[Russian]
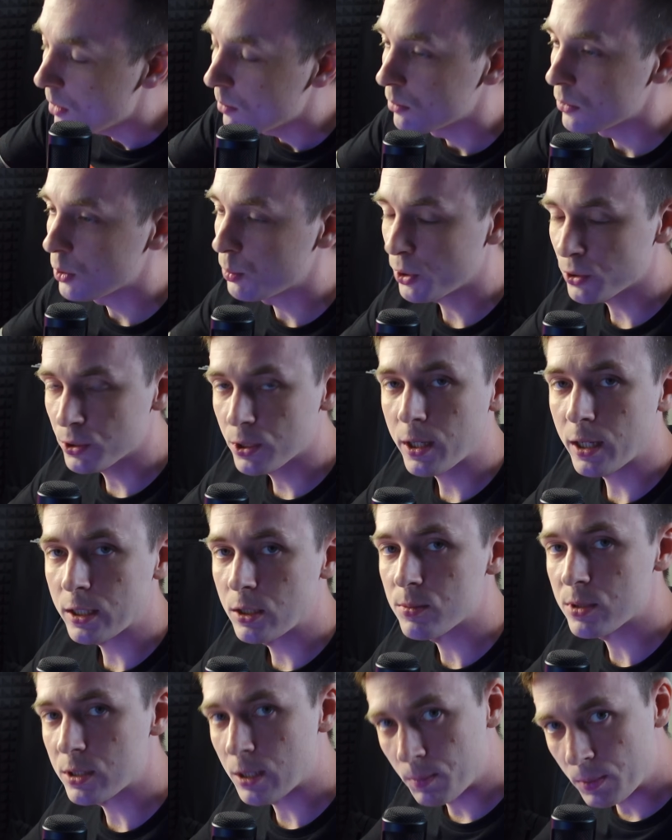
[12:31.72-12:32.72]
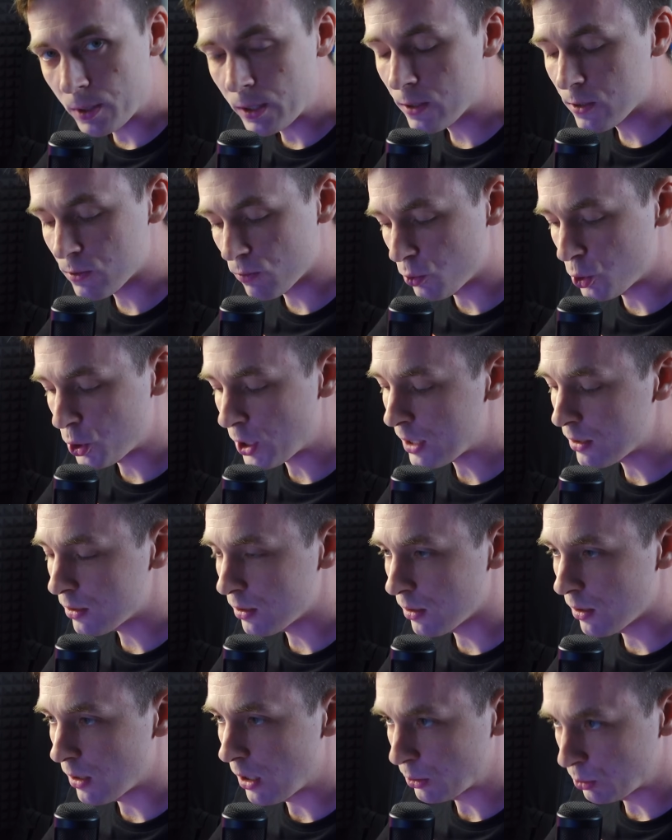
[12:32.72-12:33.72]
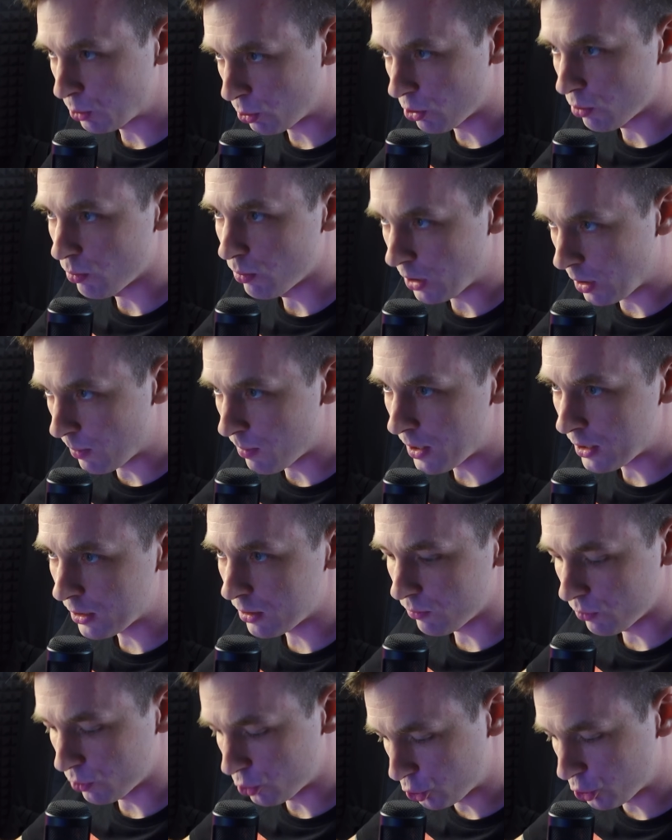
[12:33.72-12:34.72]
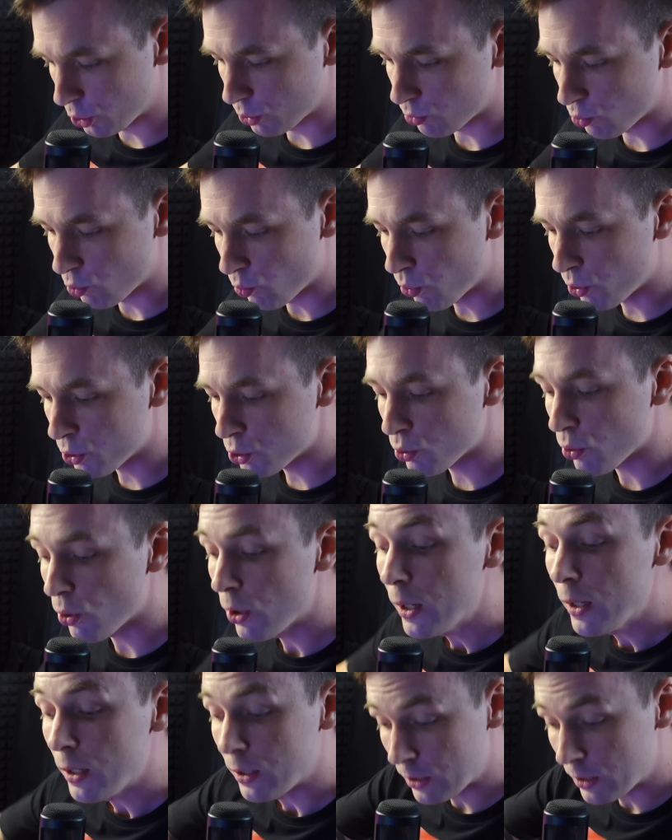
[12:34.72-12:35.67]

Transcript: Мы просто хотим стабильно звучать электронным барабаном, вот жирную бочку.